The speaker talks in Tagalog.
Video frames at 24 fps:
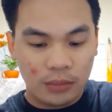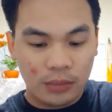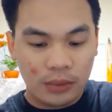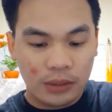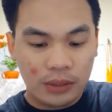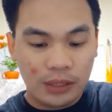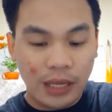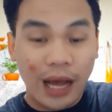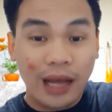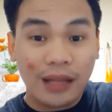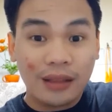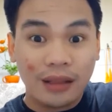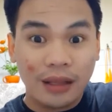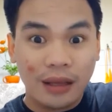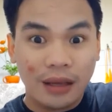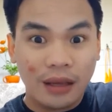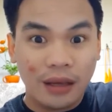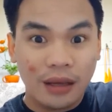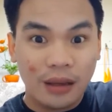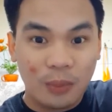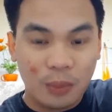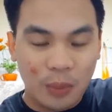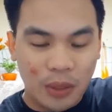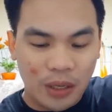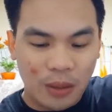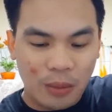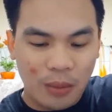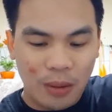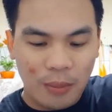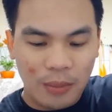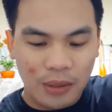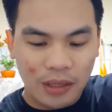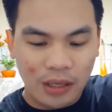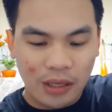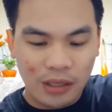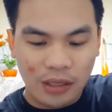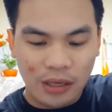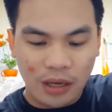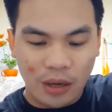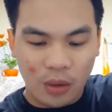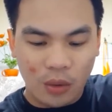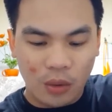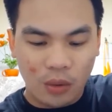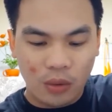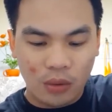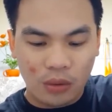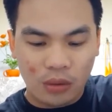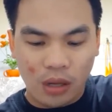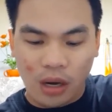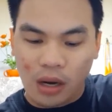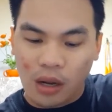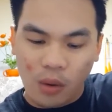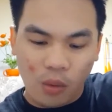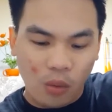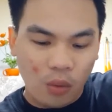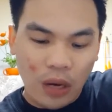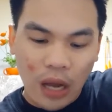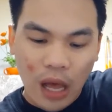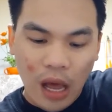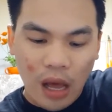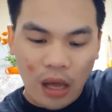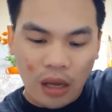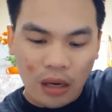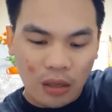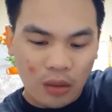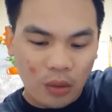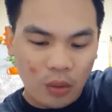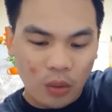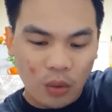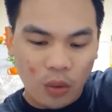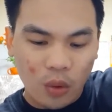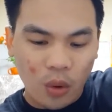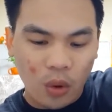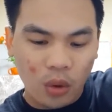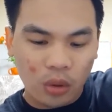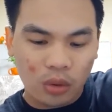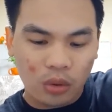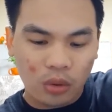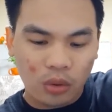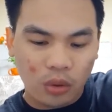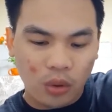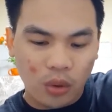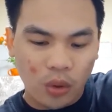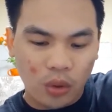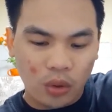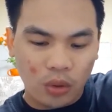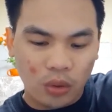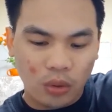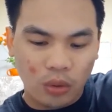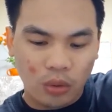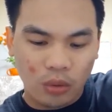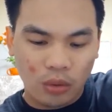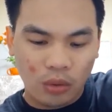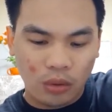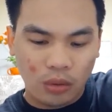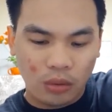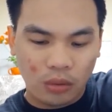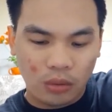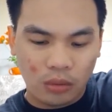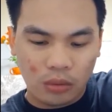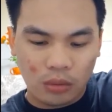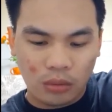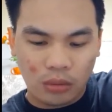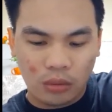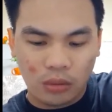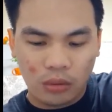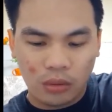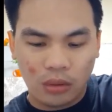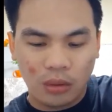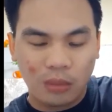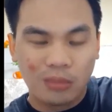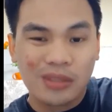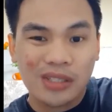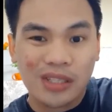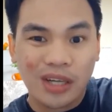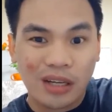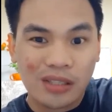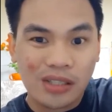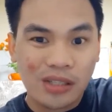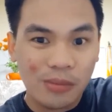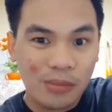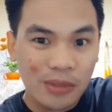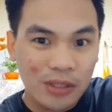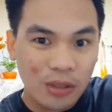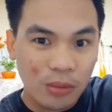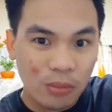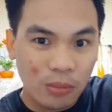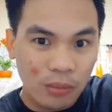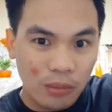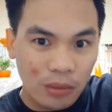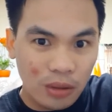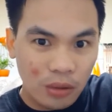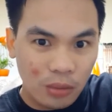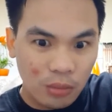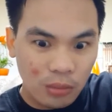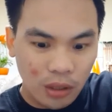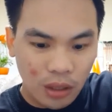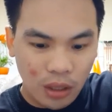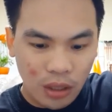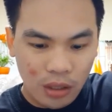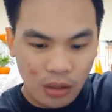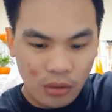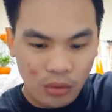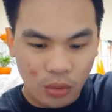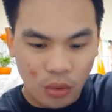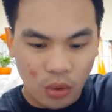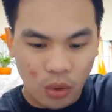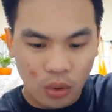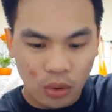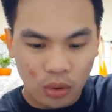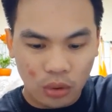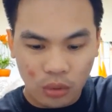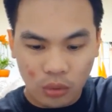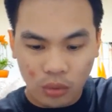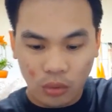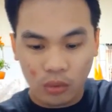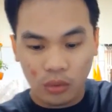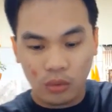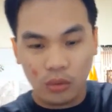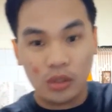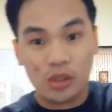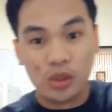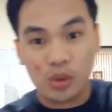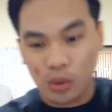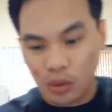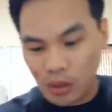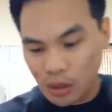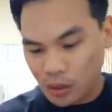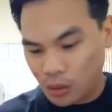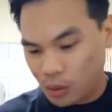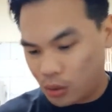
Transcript: Dati, pag nagmamadali ako, talagang wala akong cotton-cotton. Minsan kasi madumi rin yung cotton, yung itsura ng